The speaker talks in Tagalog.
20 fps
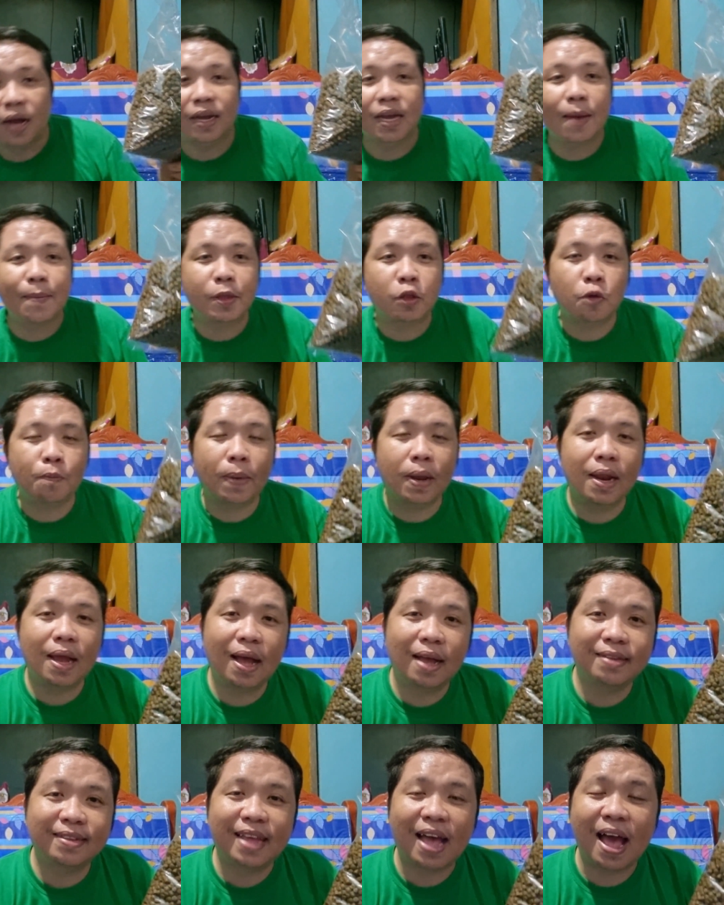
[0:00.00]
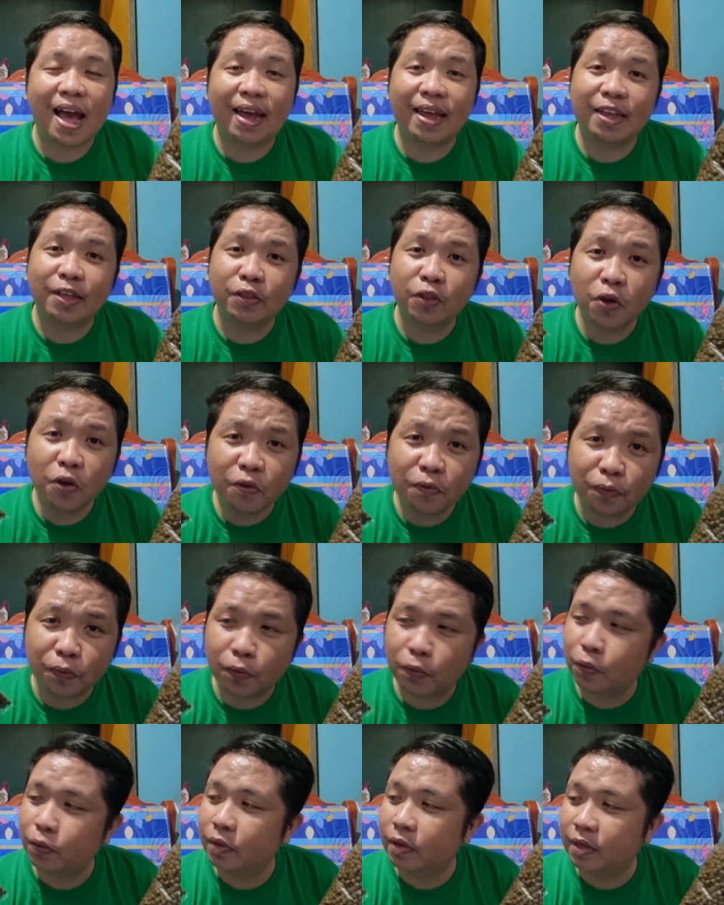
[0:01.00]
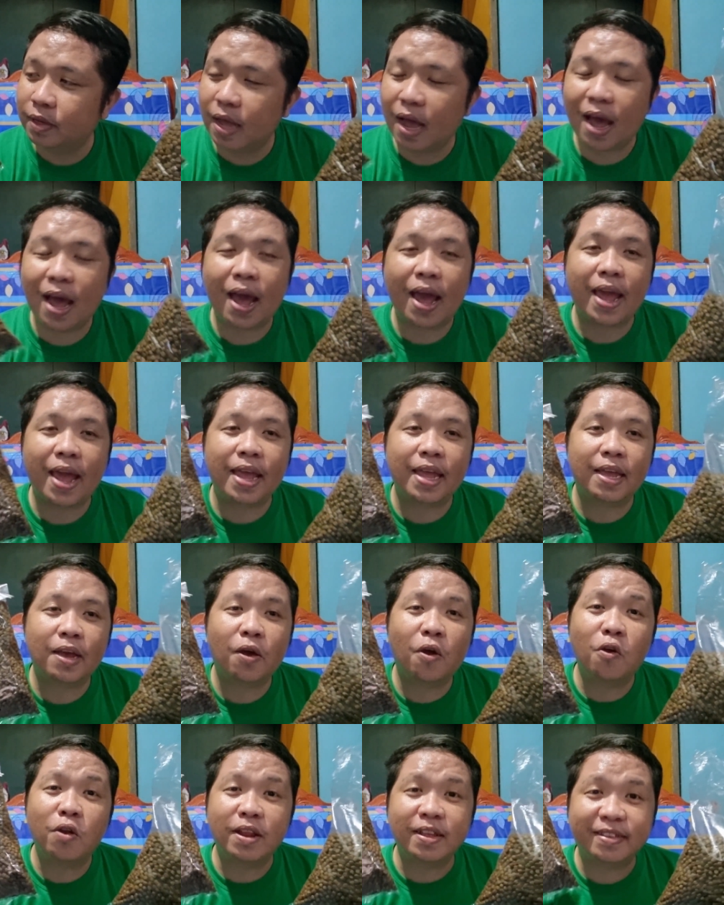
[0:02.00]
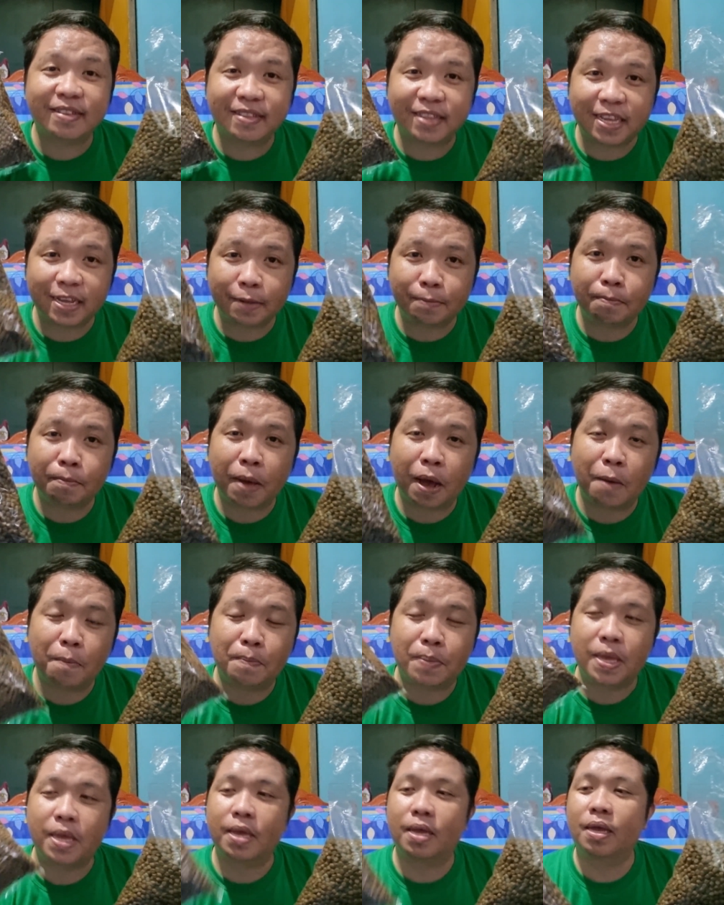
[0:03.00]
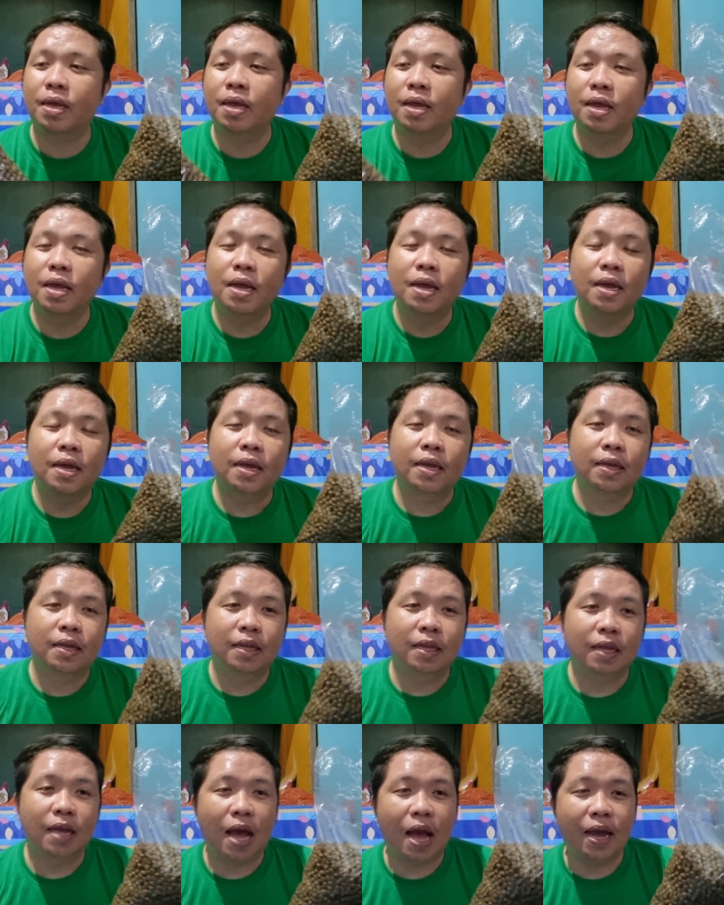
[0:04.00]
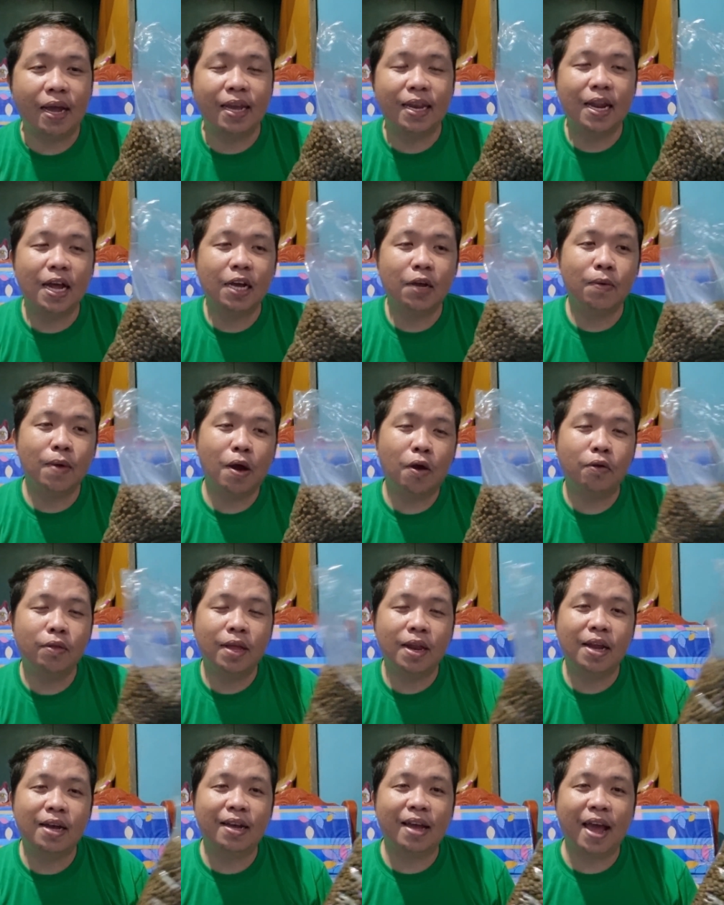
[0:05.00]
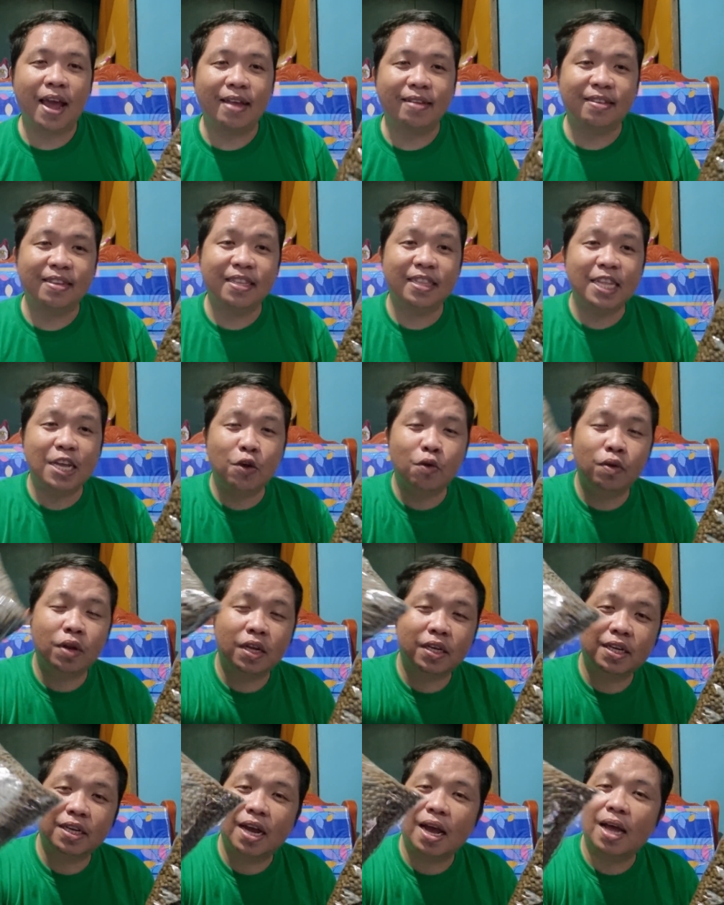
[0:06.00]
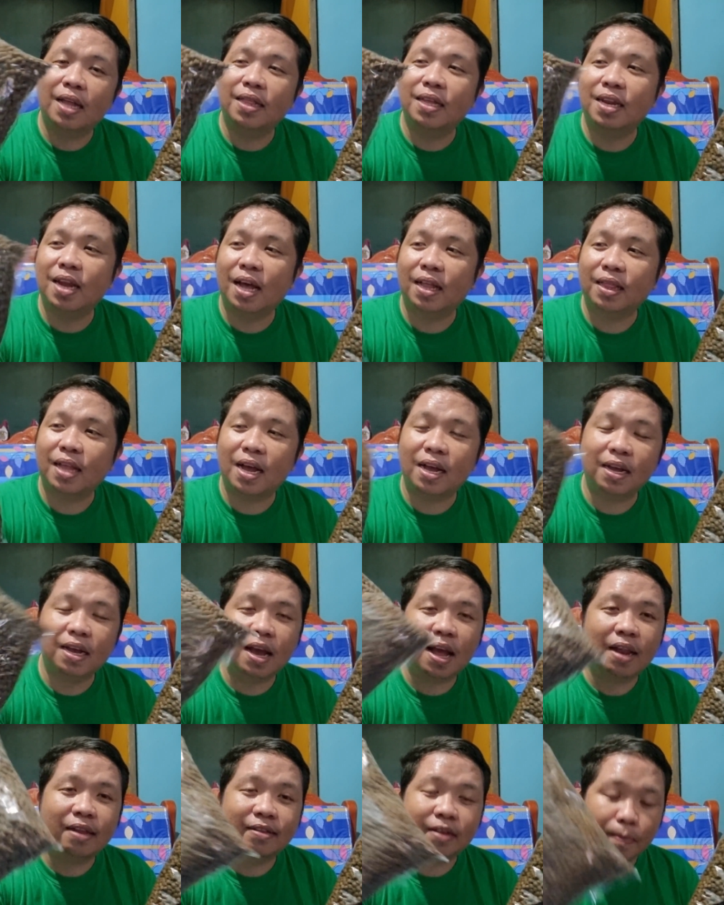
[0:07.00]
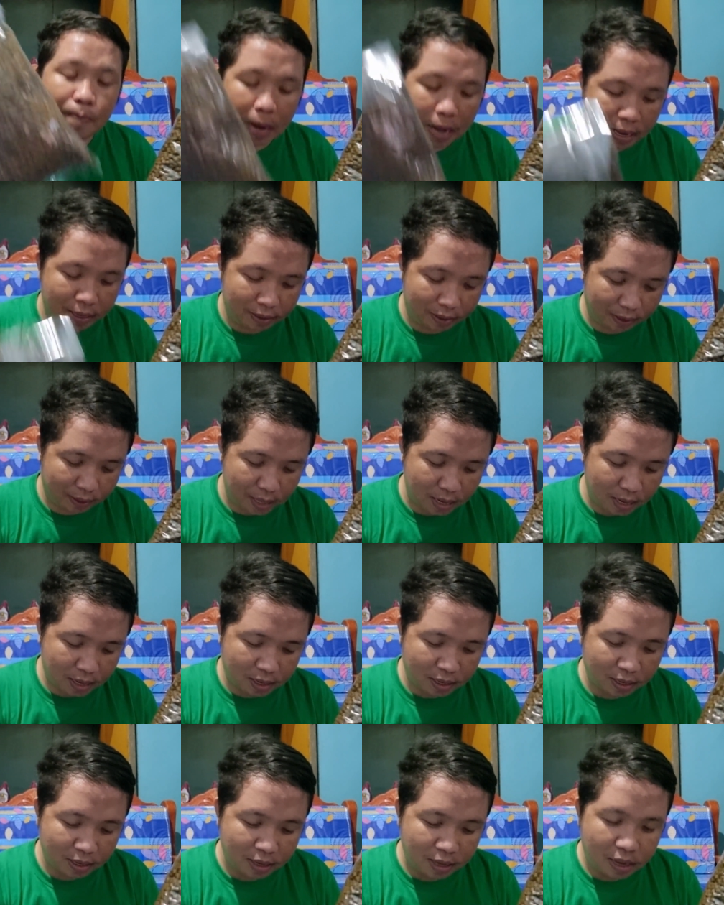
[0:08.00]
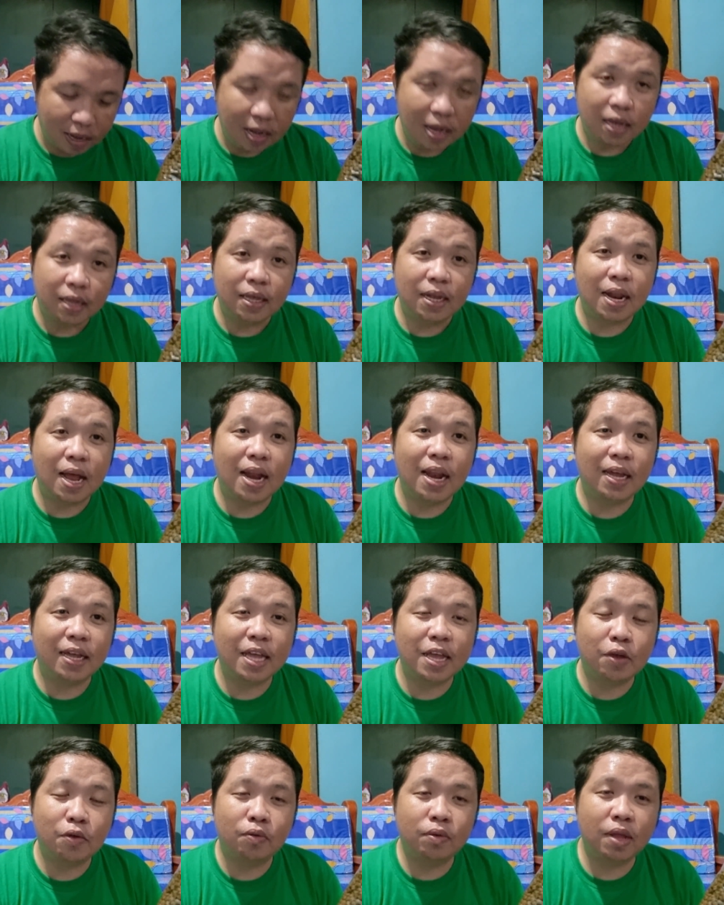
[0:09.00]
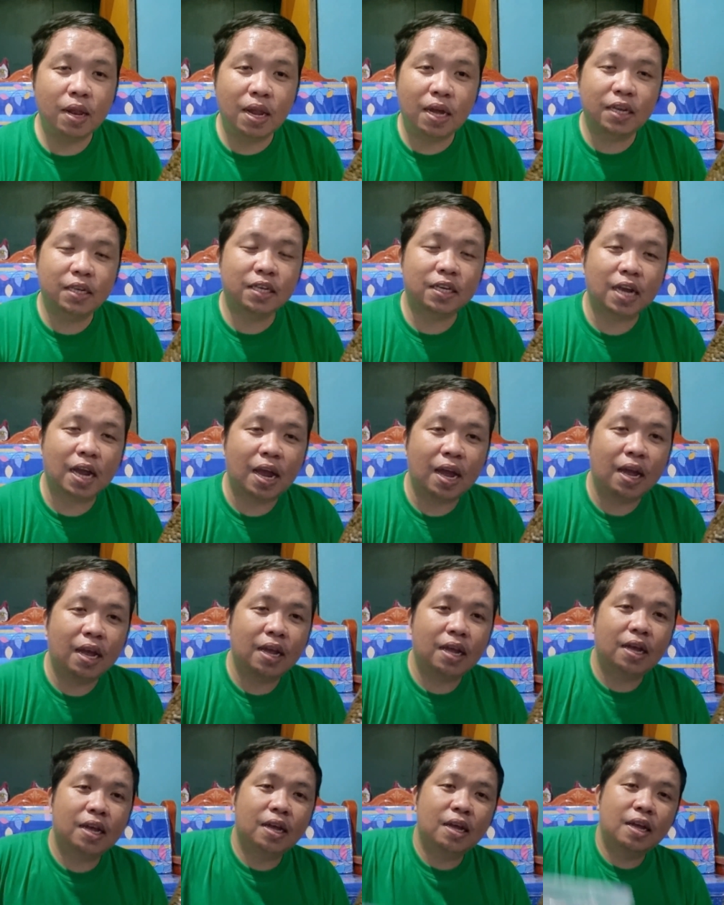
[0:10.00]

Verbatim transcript: Ang gamit ko pala sa aking dog foods ay holistic puppy. Ang ginagawa ko na lang guys, hindi ko na siya tinatanggal sa plastic. Nilalagay ko na lang siya